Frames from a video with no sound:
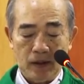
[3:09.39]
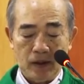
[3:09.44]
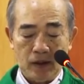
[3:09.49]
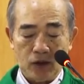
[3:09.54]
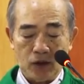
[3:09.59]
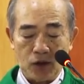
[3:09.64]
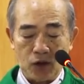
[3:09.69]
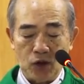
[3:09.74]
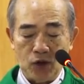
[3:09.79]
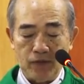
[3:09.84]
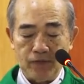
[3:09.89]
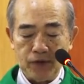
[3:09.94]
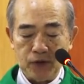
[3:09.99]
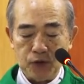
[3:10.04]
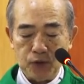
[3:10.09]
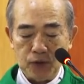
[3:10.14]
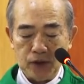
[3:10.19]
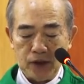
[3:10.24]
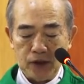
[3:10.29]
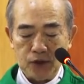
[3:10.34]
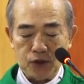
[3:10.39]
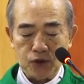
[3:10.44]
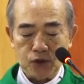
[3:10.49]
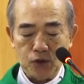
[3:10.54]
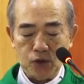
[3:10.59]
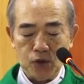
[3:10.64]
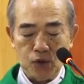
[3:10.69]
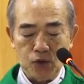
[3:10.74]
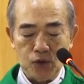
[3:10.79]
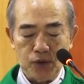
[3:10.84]
Còn đối với Chúa
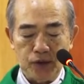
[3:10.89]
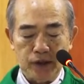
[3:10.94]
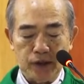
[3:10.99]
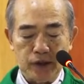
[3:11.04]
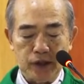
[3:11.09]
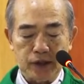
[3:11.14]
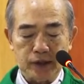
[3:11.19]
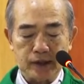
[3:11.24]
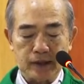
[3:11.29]
Giêsu như